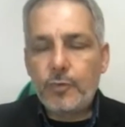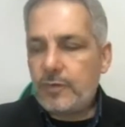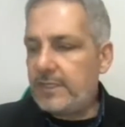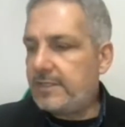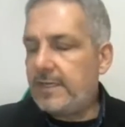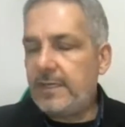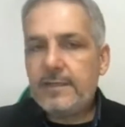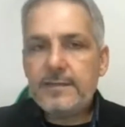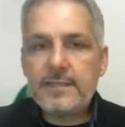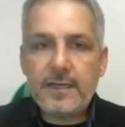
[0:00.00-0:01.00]
Burada
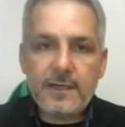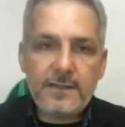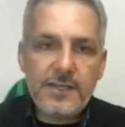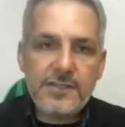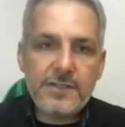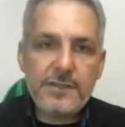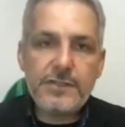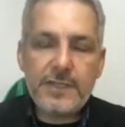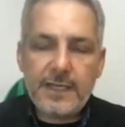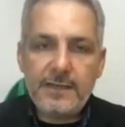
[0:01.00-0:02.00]
işte Sinan
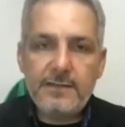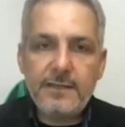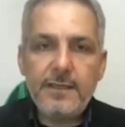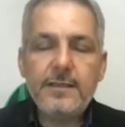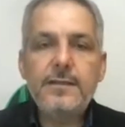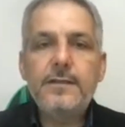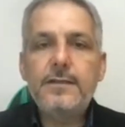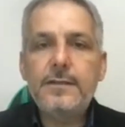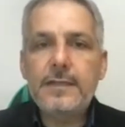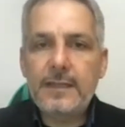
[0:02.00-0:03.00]
Ateş cinayeti
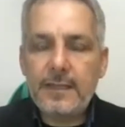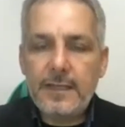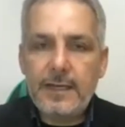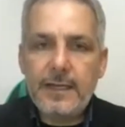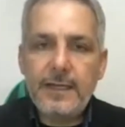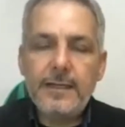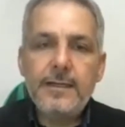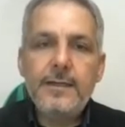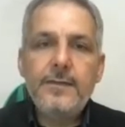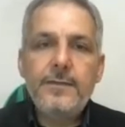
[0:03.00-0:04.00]
nedeniyle
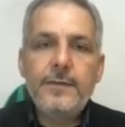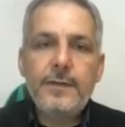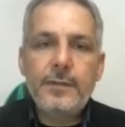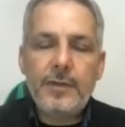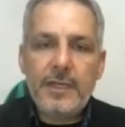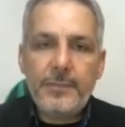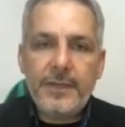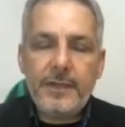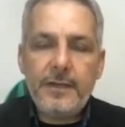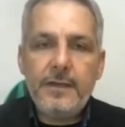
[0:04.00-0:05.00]

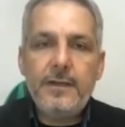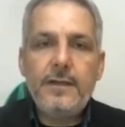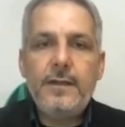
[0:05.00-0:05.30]
MHP'nin